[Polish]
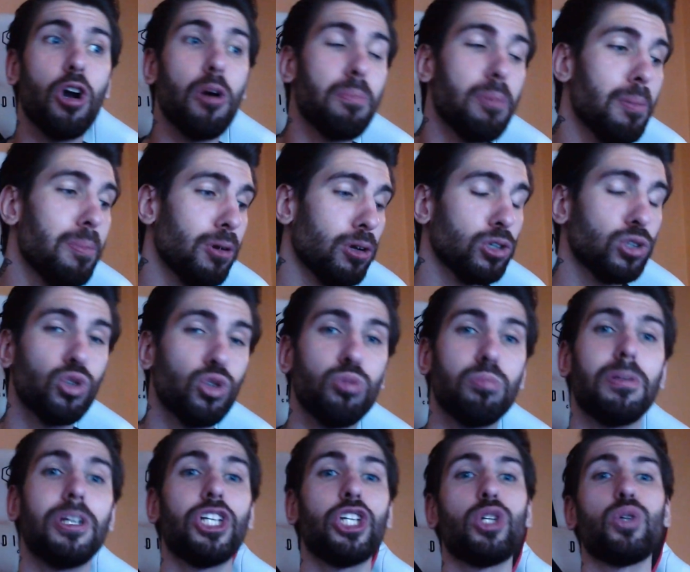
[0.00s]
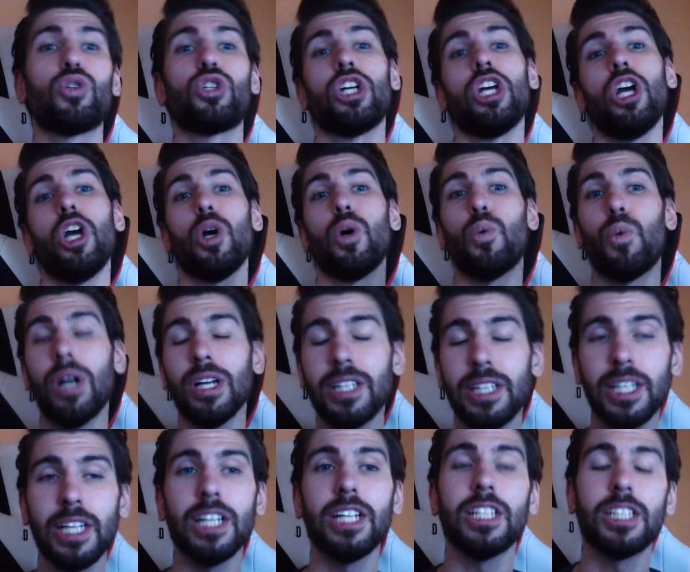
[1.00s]
po prostu będzie już
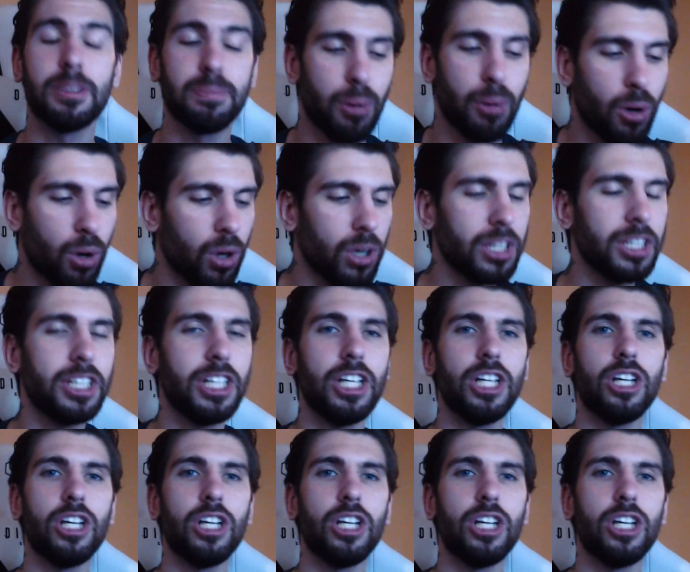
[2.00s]
ładnie, spokojnie,